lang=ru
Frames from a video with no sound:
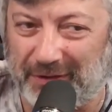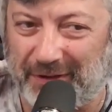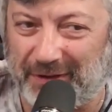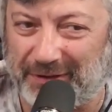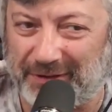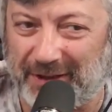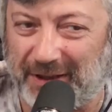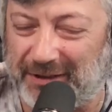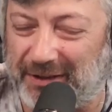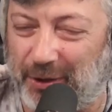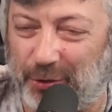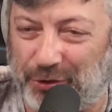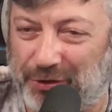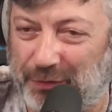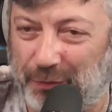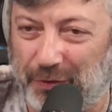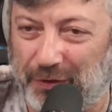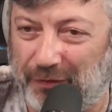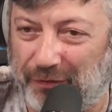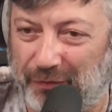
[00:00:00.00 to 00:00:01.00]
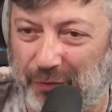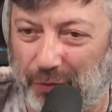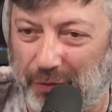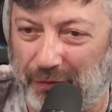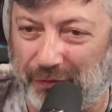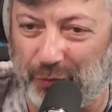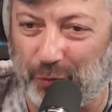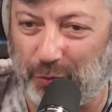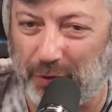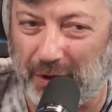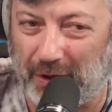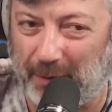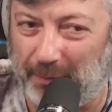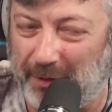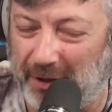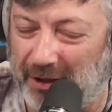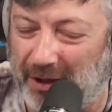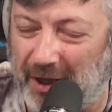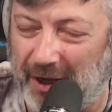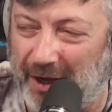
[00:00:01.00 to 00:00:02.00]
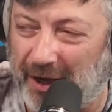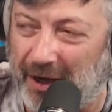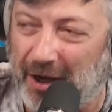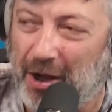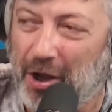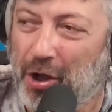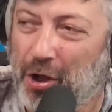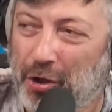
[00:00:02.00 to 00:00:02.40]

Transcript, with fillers: рассказал сегодня в, друг, в других комментариях,